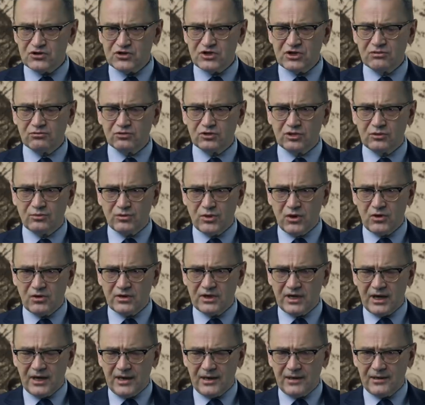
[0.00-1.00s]
się do
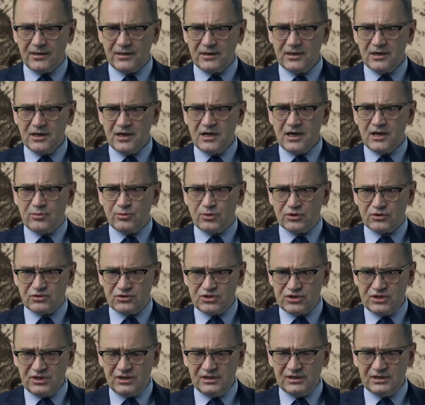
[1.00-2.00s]
Boga,
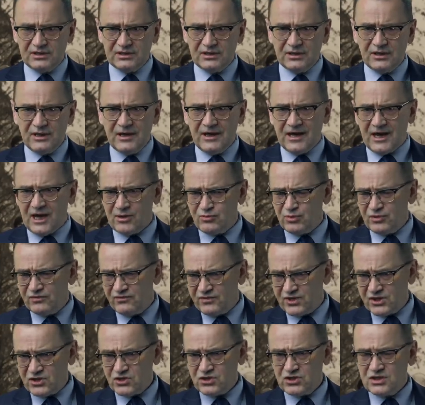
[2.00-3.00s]
prosili, aby
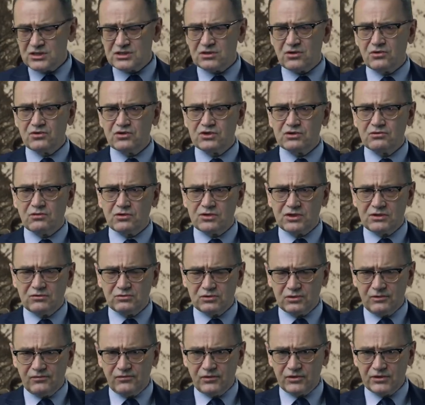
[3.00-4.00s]
wreszcie skończyło się
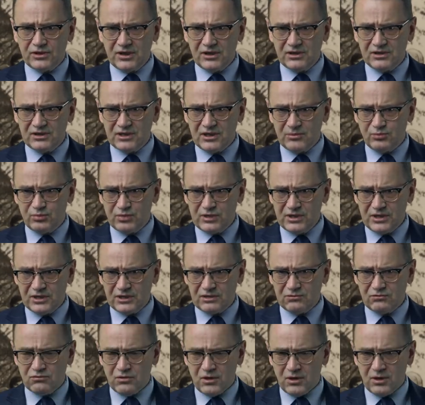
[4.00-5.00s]
to wojenne
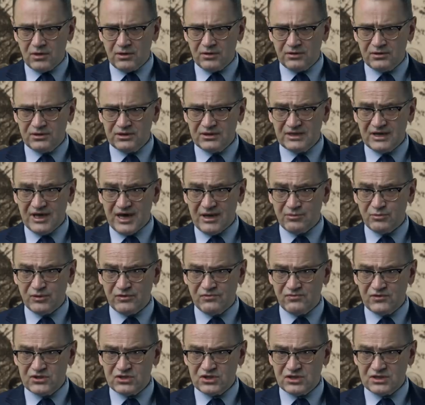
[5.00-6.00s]
piekło i aby
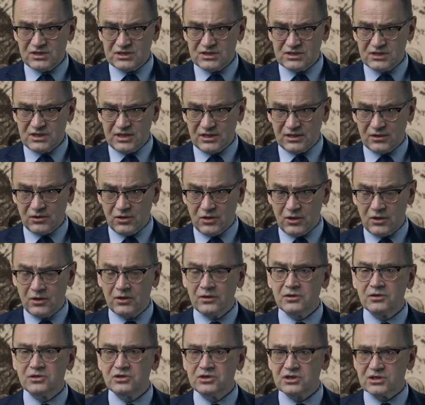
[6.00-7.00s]
wyszli z niego
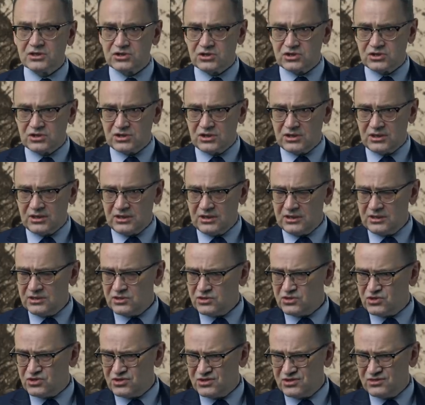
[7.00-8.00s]
jeszcze
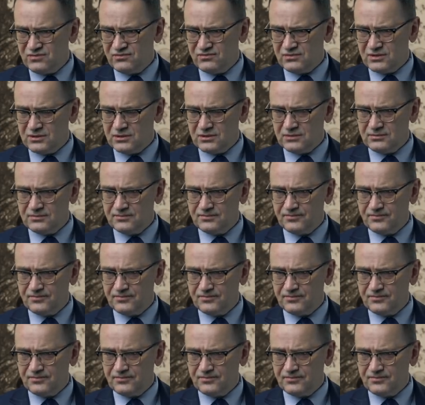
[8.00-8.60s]
żywi.